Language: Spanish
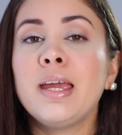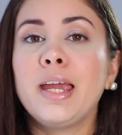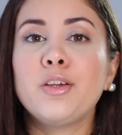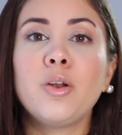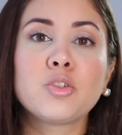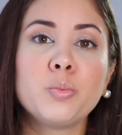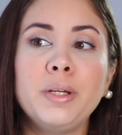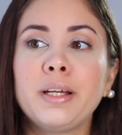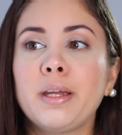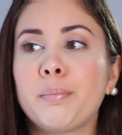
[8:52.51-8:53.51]
ellos lo
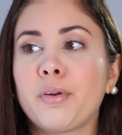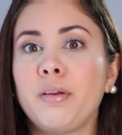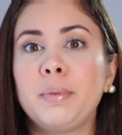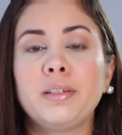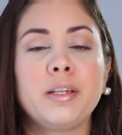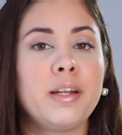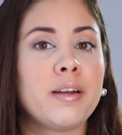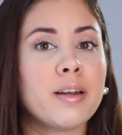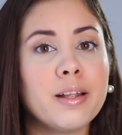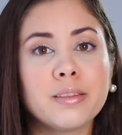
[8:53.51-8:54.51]
asumían que probablemente
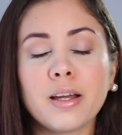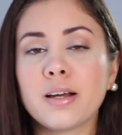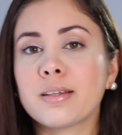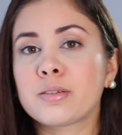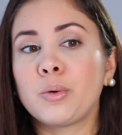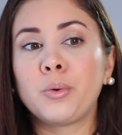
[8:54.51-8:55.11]
eran ratas